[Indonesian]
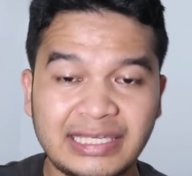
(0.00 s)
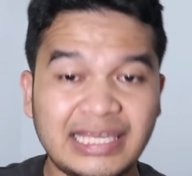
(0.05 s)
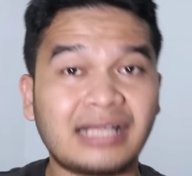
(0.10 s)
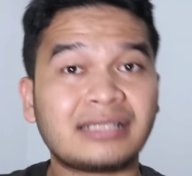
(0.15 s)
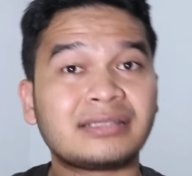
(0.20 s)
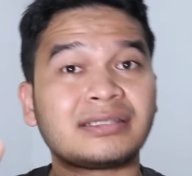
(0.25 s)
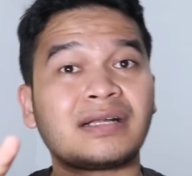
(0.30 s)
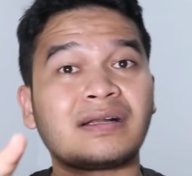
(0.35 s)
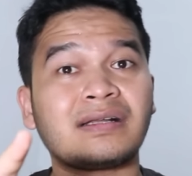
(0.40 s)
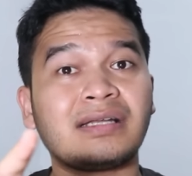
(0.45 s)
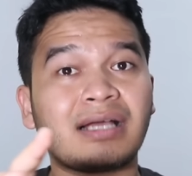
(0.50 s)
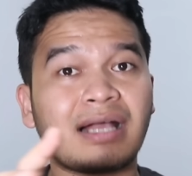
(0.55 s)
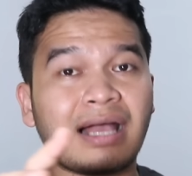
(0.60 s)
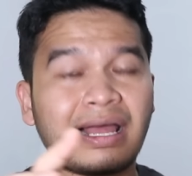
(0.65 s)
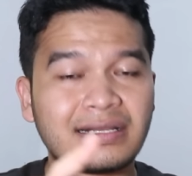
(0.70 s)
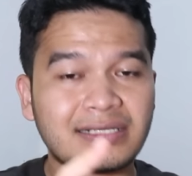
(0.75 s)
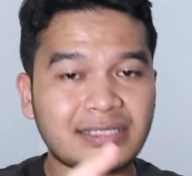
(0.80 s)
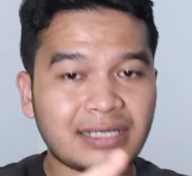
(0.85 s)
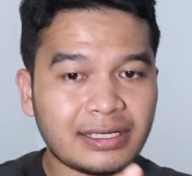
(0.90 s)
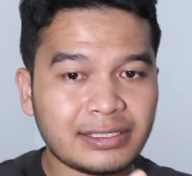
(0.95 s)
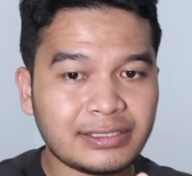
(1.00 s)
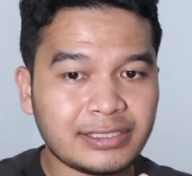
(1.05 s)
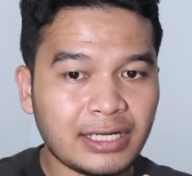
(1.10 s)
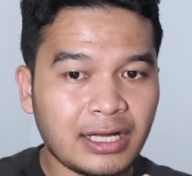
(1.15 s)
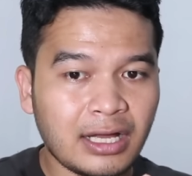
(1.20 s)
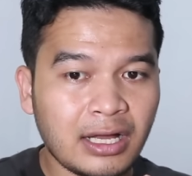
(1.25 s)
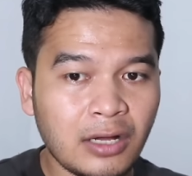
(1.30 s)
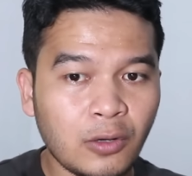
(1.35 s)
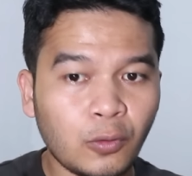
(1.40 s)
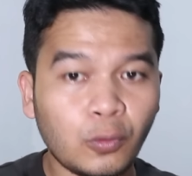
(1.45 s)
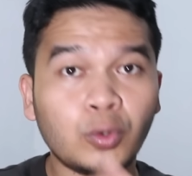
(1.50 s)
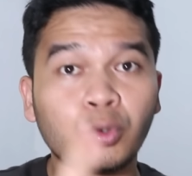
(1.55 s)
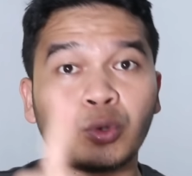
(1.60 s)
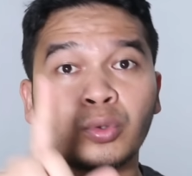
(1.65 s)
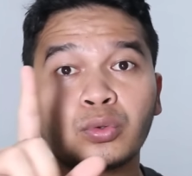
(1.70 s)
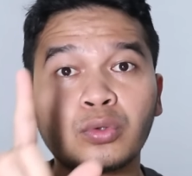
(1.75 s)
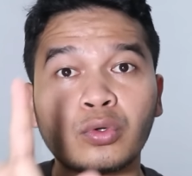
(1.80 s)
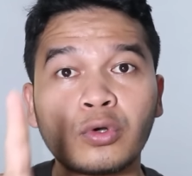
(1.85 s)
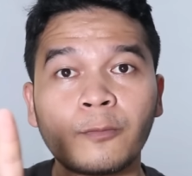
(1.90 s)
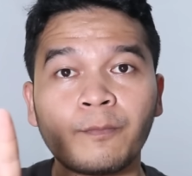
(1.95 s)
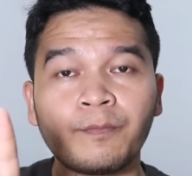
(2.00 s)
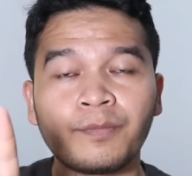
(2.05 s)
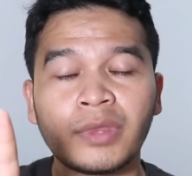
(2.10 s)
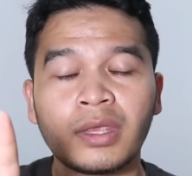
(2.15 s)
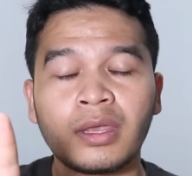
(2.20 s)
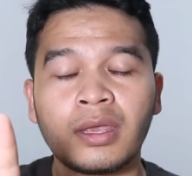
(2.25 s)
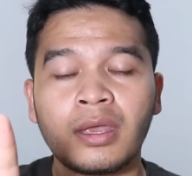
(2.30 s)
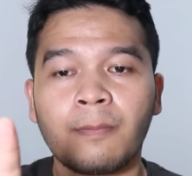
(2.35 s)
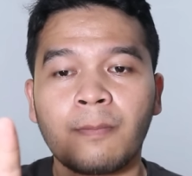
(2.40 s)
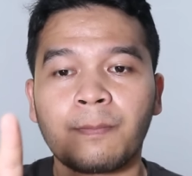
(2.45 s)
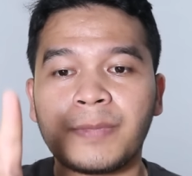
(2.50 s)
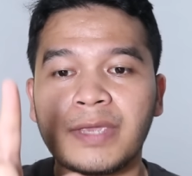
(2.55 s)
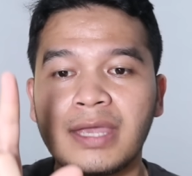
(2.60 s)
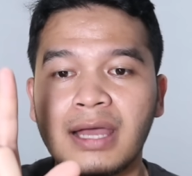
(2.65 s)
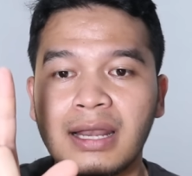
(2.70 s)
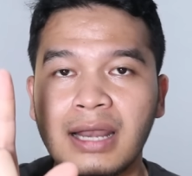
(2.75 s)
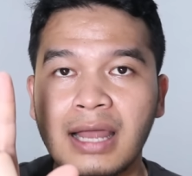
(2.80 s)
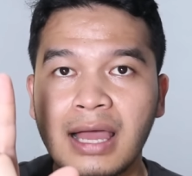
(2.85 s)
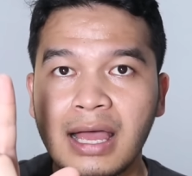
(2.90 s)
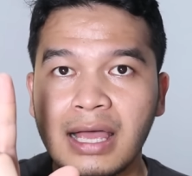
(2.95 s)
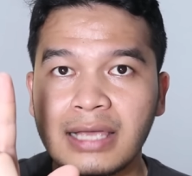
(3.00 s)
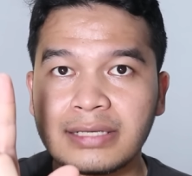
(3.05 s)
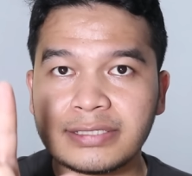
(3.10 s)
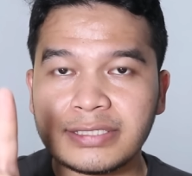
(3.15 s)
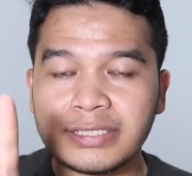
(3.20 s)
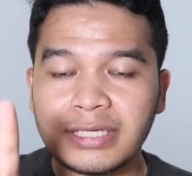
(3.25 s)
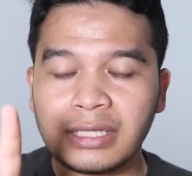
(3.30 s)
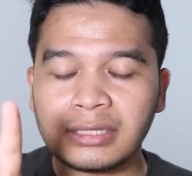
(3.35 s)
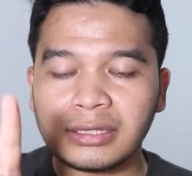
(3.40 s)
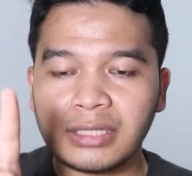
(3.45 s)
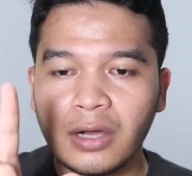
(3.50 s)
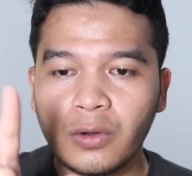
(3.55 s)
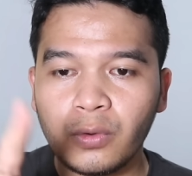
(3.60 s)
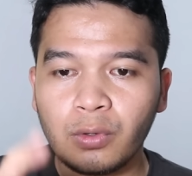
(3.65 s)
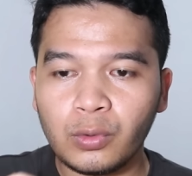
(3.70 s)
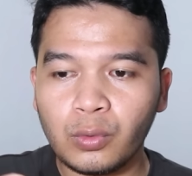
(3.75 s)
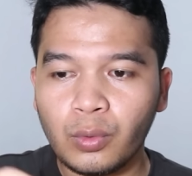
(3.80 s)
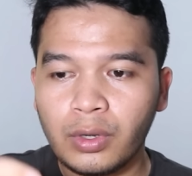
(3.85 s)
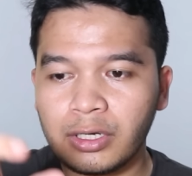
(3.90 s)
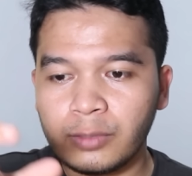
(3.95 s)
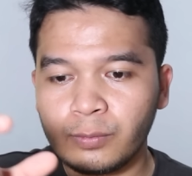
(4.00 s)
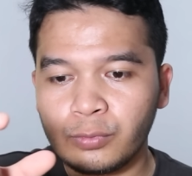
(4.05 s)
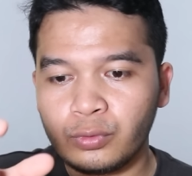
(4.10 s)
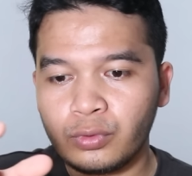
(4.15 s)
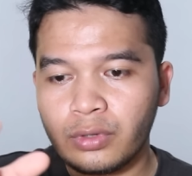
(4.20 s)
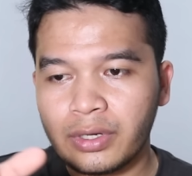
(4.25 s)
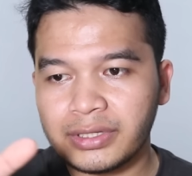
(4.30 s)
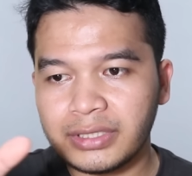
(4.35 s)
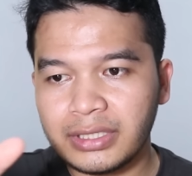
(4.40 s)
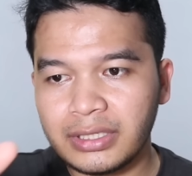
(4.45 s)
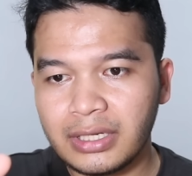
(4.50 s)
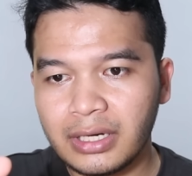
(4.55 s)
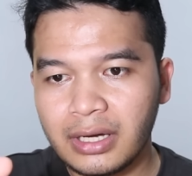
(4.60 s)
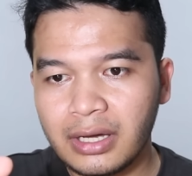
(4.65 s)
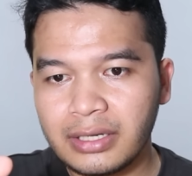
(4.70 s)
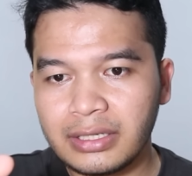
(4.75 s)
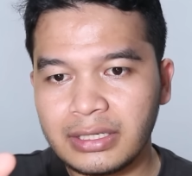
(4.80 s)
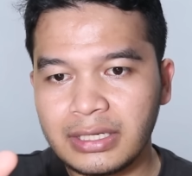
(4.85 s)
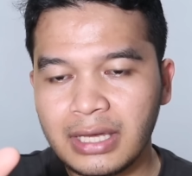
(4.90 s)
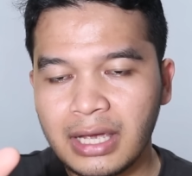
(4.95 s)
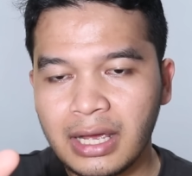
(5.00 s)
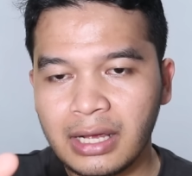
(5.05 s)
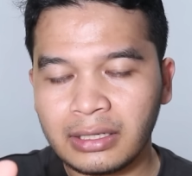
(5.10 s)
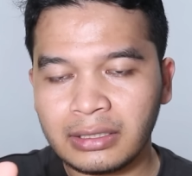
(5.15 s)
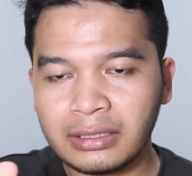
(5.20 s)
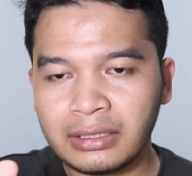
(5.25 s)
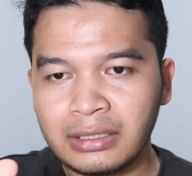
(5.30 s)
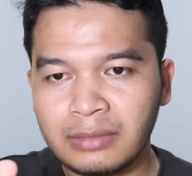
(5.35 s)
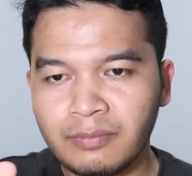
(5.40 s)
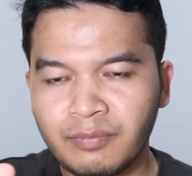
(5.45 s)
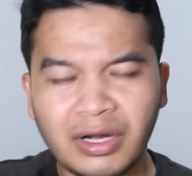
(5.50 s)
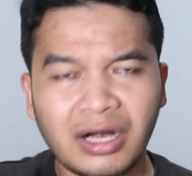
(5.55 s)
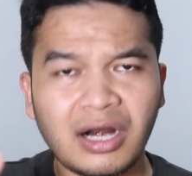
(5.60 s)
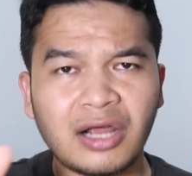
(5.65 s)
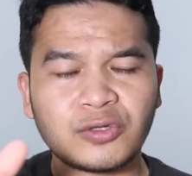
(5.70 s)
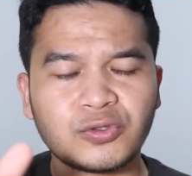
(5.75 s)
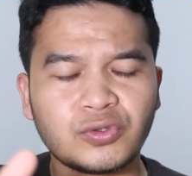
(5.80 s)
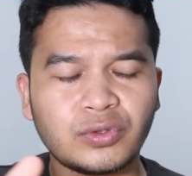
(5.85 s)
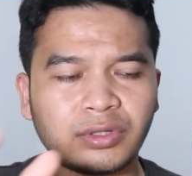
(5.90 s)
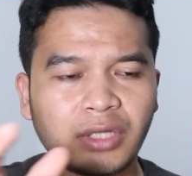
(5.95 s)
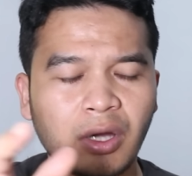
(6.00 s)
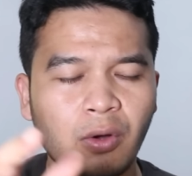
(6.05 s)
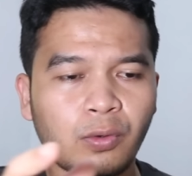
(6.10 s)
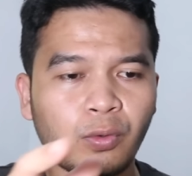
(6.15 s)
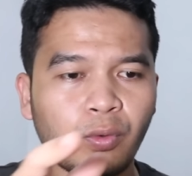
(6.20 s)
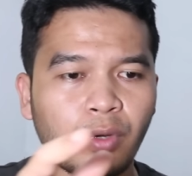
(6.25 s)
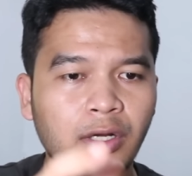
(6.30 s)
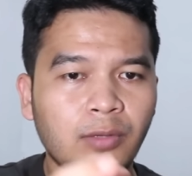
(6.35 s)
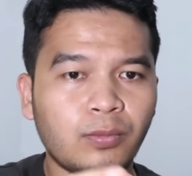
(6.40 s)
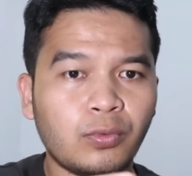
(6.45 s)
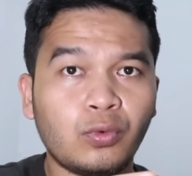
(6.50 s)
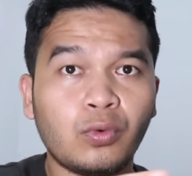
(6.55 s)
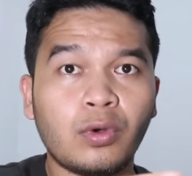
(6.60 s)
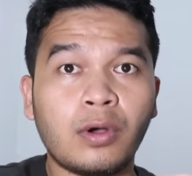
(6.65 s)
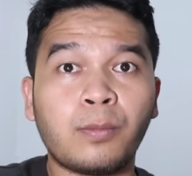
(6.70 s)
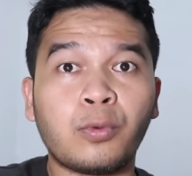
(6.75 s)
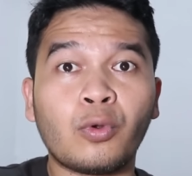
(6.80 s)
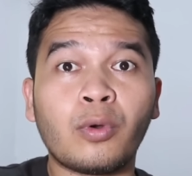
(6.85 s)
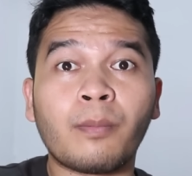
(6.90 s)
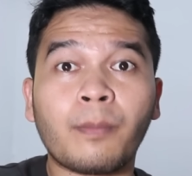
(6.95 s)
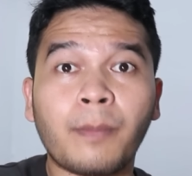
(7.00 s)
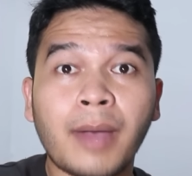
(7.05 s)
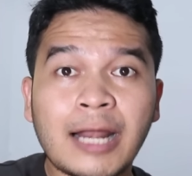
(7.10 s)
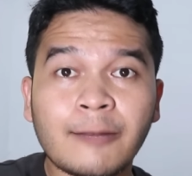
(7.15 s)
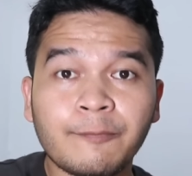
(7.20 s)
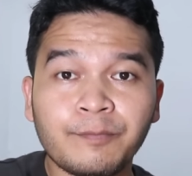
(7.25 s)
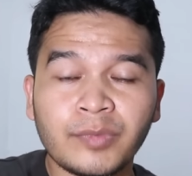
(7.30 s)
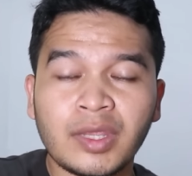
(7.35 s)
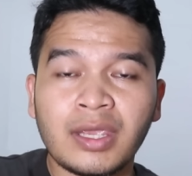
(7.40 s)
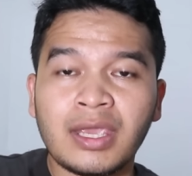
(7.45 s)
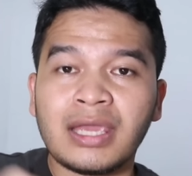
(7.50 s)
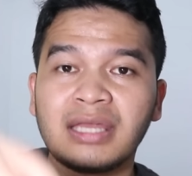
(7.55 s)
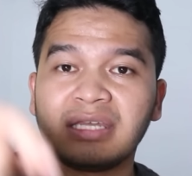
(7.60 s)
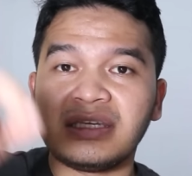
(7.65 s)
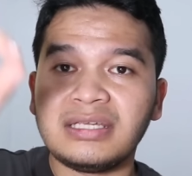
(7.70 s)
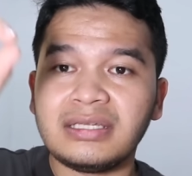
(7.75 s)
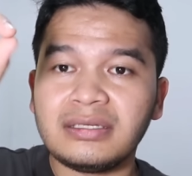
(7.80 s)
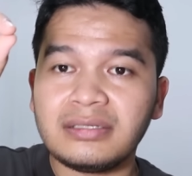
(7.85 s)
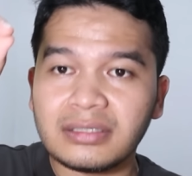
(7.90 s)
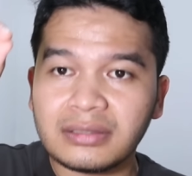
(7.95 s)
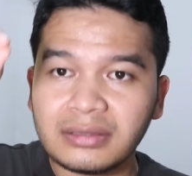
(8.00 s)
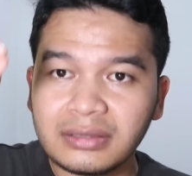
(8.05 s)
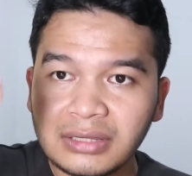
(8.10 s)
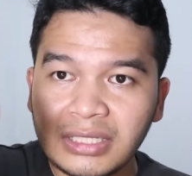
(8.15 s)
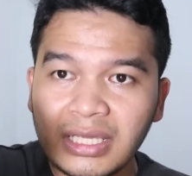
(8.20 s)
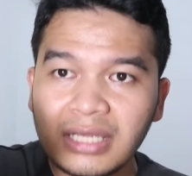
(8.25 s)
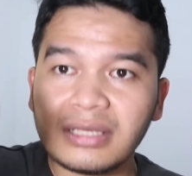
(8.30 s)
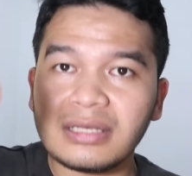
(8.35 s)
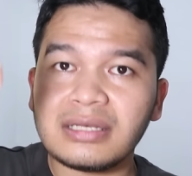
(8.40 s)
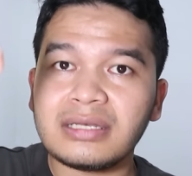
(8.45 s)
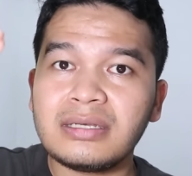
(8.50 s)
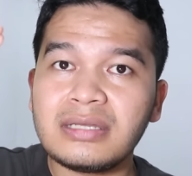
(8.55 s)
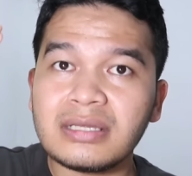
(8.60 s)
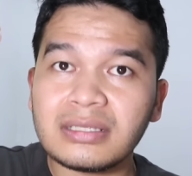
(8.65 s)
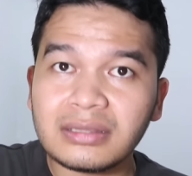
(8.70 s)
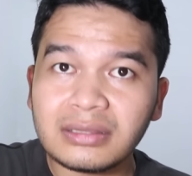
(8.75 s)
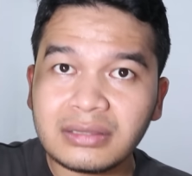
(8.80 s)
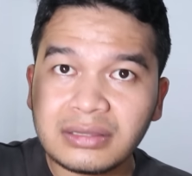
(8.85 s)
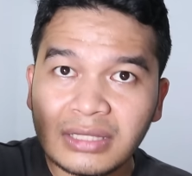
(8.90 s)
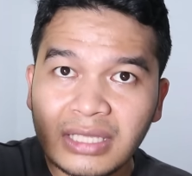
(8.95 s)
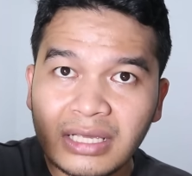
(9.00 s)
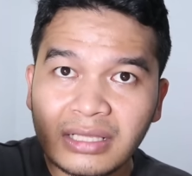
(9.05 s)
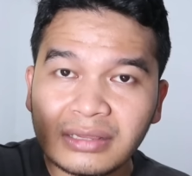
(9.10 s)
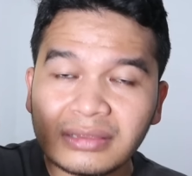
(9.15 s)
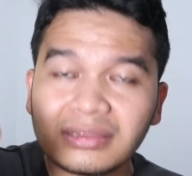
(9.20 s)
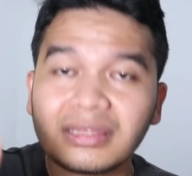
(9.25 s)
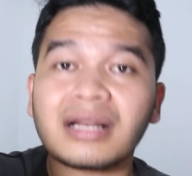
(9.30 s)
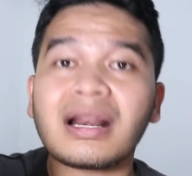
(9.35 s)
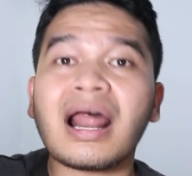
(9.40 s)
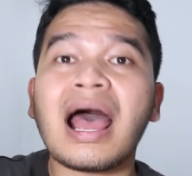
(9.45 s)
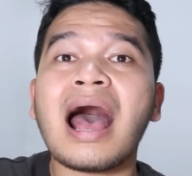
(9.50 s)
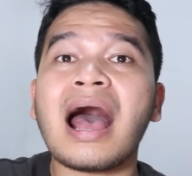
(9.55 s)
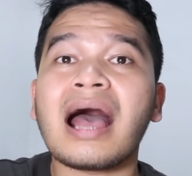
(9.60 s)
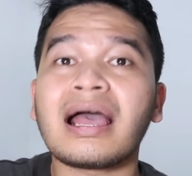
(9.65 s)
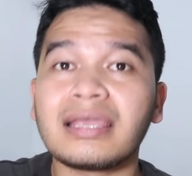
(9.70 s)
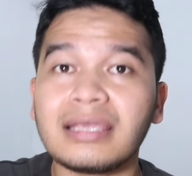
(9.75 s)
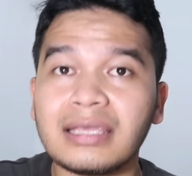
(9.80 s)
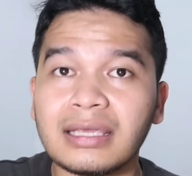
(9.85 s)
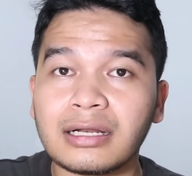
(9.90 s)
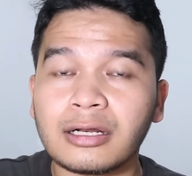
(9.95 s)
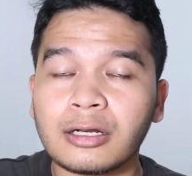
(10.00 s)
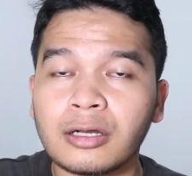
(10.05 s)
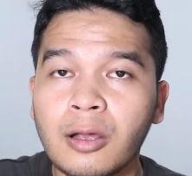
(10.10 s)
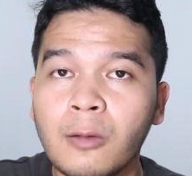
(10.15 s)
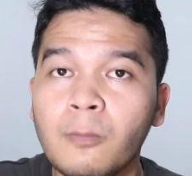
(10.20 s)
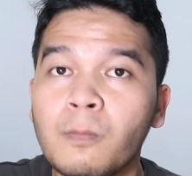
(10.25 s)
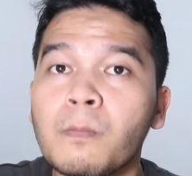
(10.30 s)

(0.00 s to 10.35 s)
Yang terdekat saja untuk Piala Asia tahun 2023 yang berlangsung tahun 2024 di detik-detik detik terakhir.